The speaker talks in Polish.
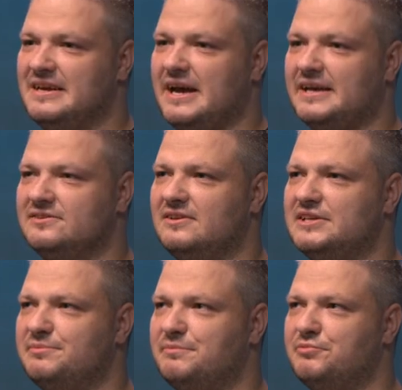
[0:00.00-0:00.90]
A co dla
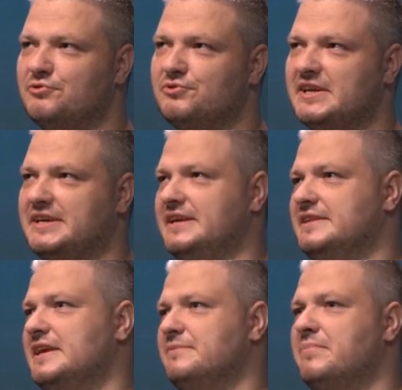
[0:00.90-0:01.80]
Ciebie było takie
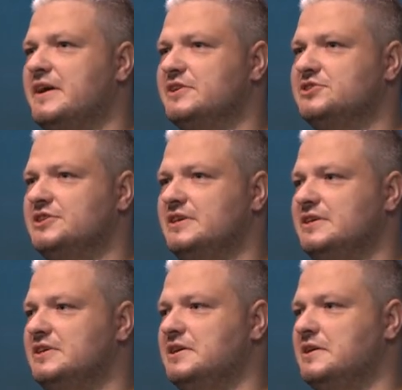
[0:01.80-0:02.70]

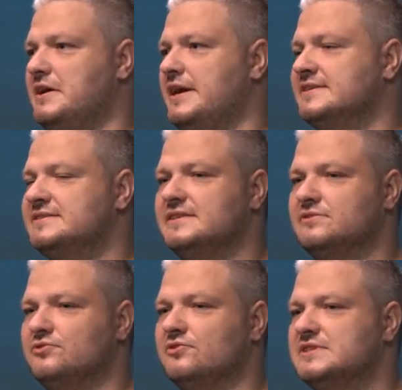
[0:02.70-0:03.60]
najbardziej
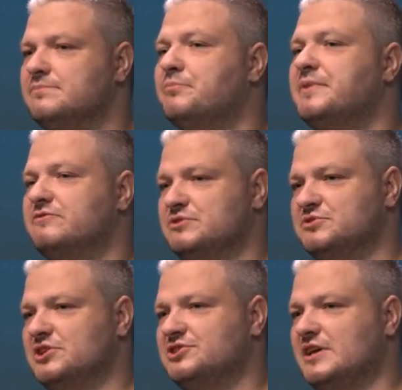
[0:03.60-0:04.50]
ekscytujące po pierwszym
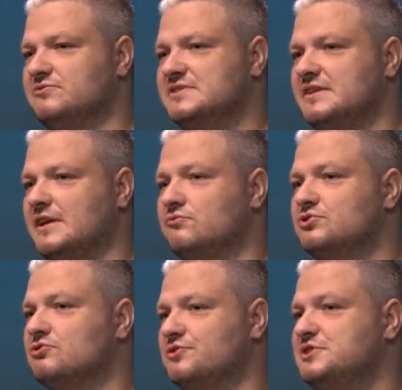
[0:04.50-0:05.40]
przeczytaniu scenariusza?
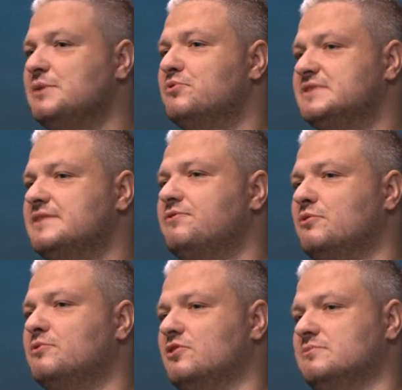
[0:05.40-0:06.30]
Oczywiście poza Twoją
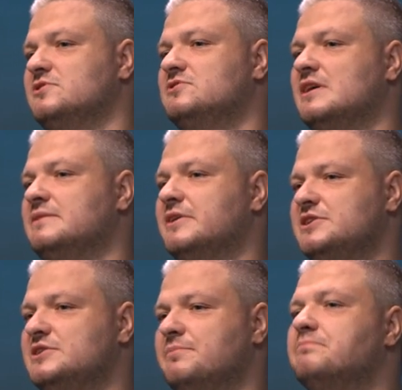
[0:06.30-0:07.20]
rolą, co najbardziej
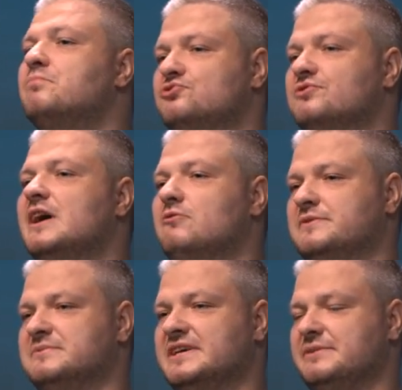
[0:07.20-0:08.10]
Cię pociągało w tym skrypcie?